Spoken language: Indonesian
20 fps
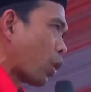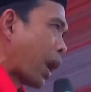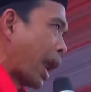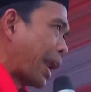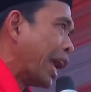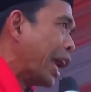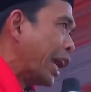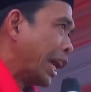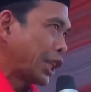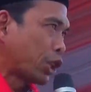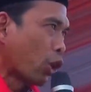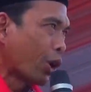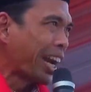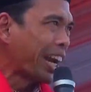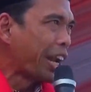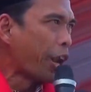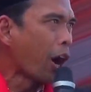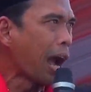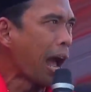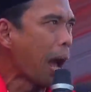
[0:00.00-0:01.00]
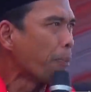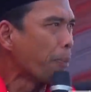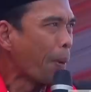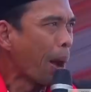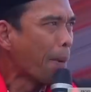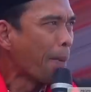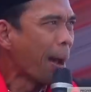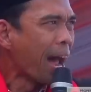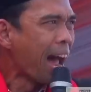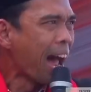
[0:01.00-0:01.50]
Quran. Itu gedung apa,
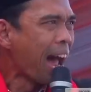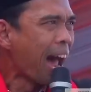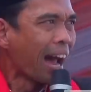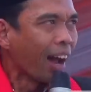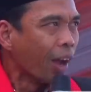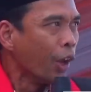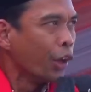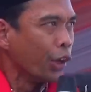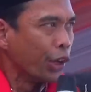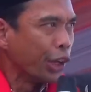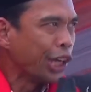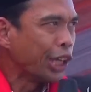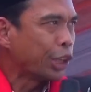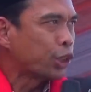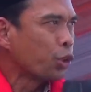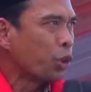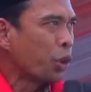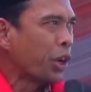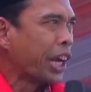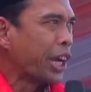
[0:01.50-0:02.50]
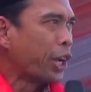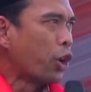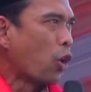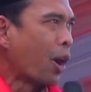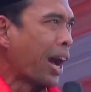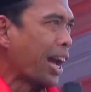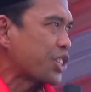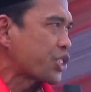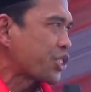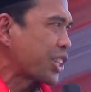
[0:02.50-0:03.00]
Mak? Itu
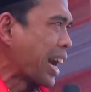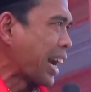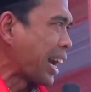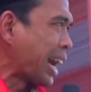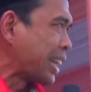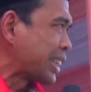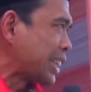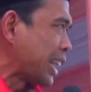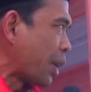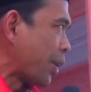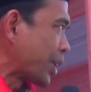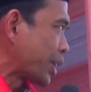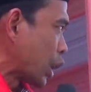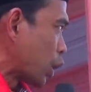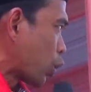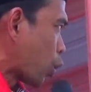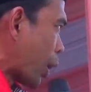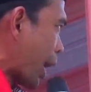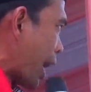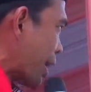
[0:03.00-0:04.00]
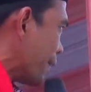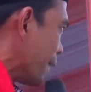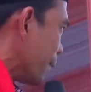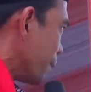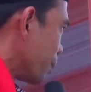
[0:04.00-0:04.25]
gedung Astaka Tilawatil Quran.